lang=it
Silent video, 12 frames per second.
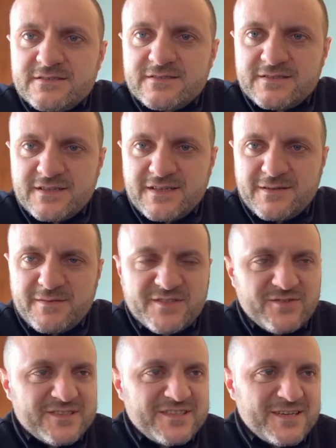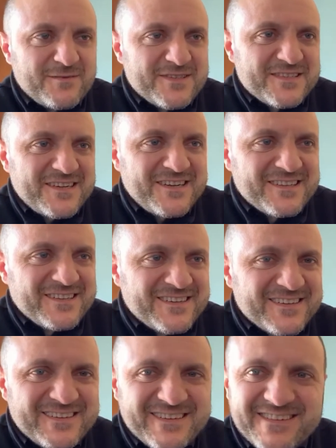e eh, persone anziane per
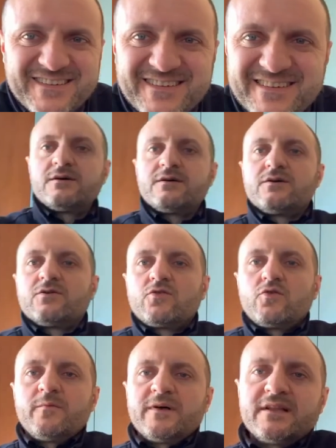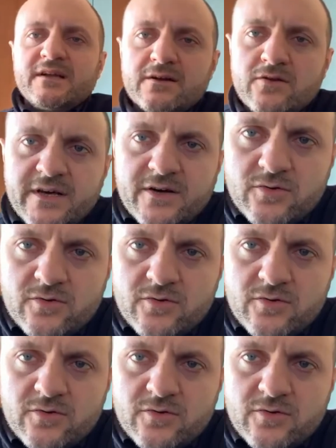strada. Come andranno le